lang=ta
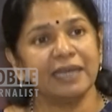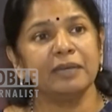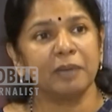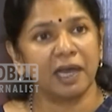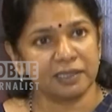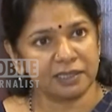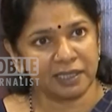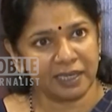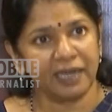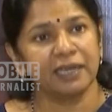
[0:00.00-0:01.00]
எதை
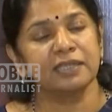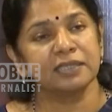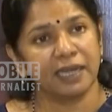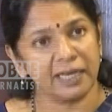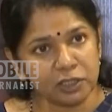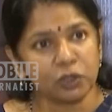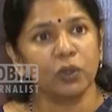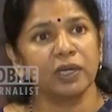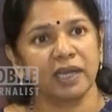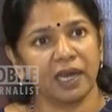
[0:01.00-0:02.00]
மாற்றுகிறேன் என்று
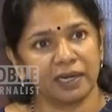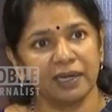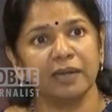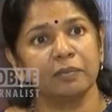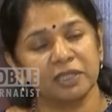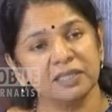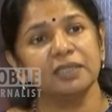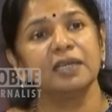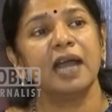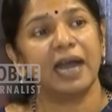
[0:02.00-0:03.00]
ஏற்றுக்கொள்கிறார்கள் என்பது
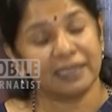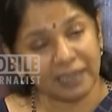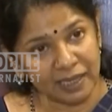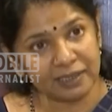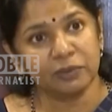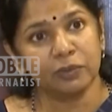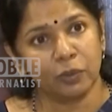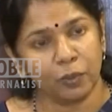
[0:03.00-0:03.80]
அது